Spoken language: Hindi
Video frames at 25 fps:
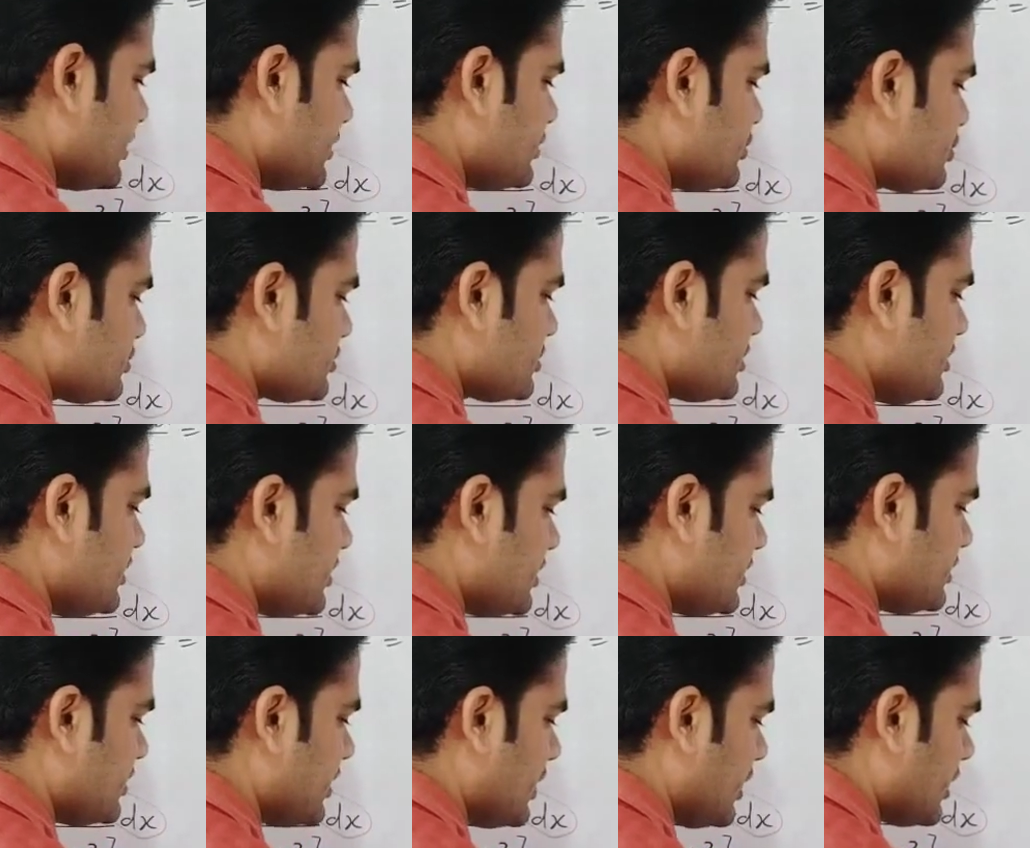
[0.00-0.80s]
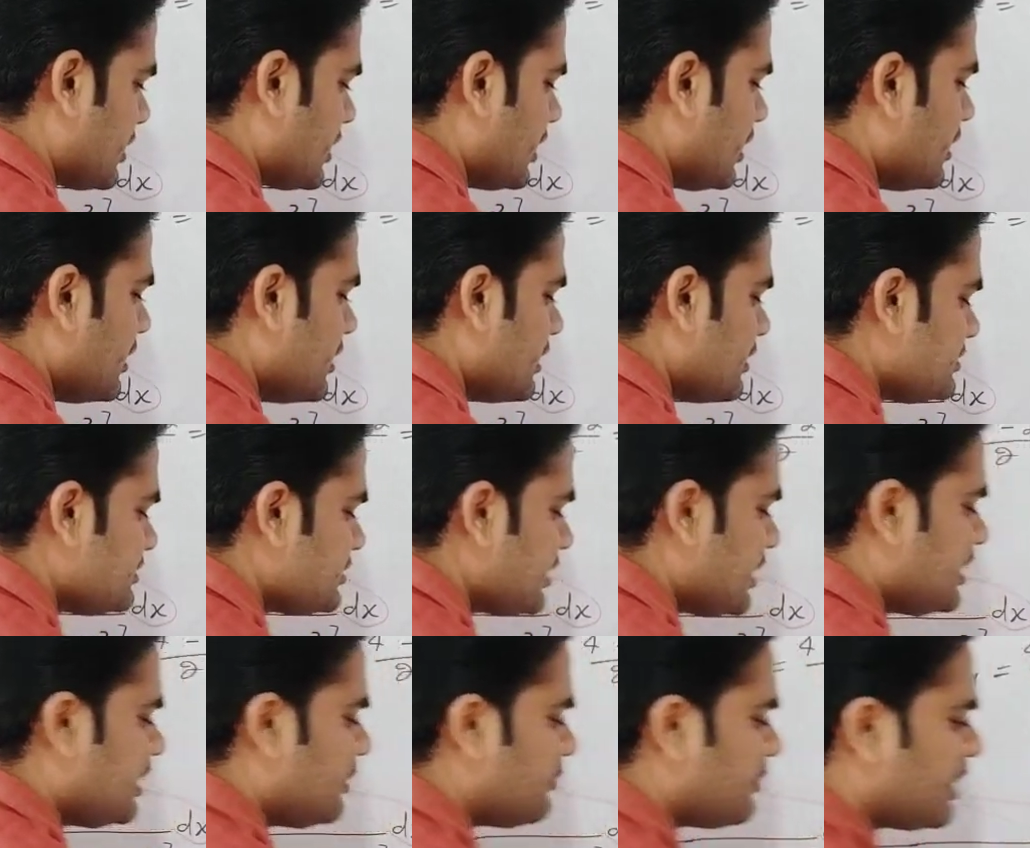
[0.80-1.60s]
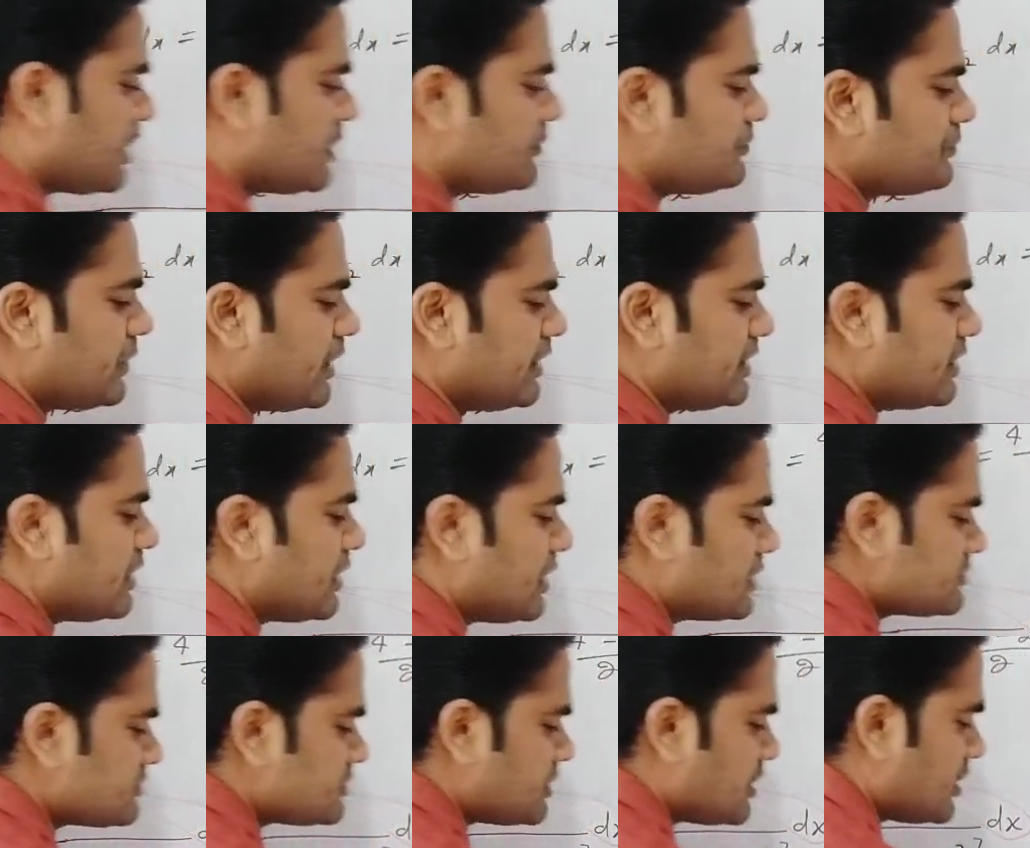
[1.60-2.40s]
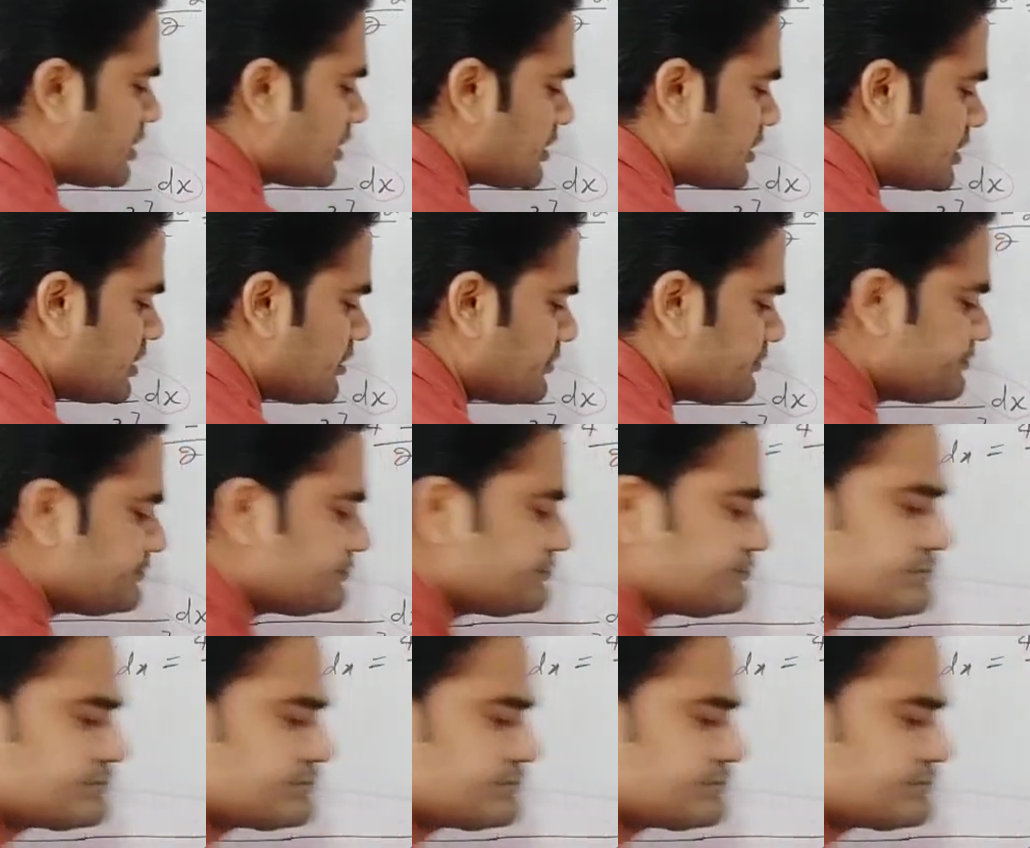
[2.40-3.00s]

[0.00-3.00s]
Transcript: गई है तो सी नहीं आएगा यही हमारा फाइनल आंसर आ गया